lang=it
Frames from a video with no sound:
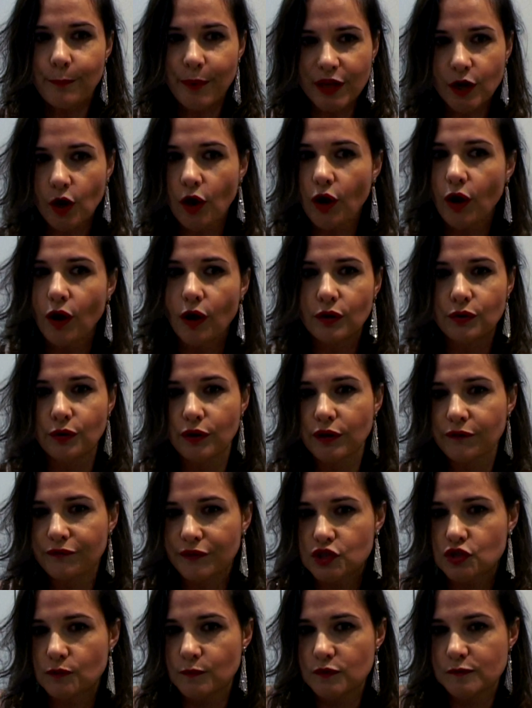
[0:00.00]
però noi
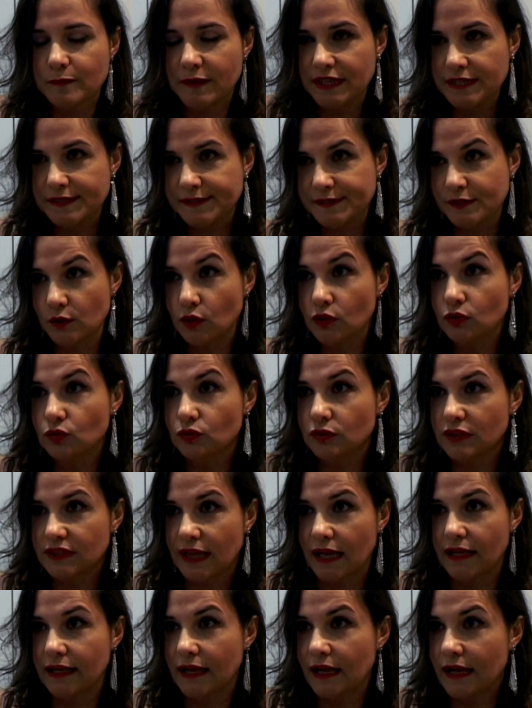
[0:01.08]
facciamo spedizioni in tutta
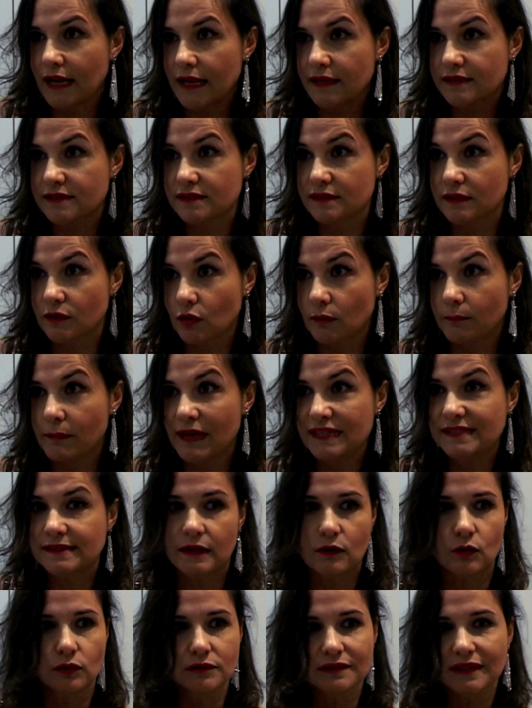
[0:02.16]
Italia all'estero,
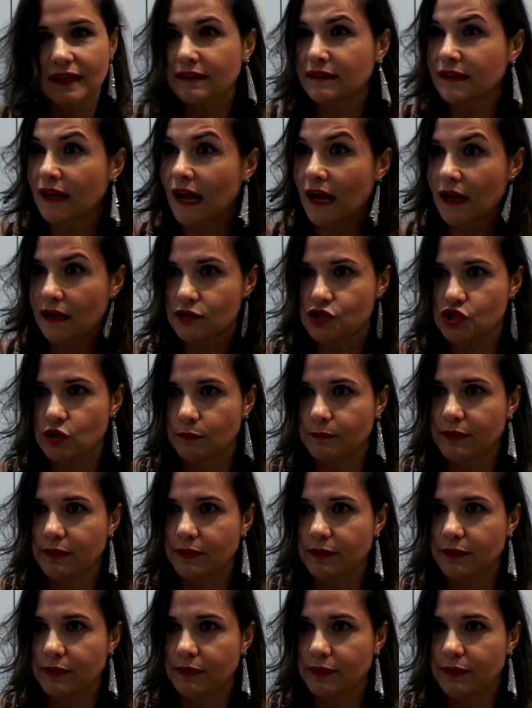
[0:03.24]
basta contattarci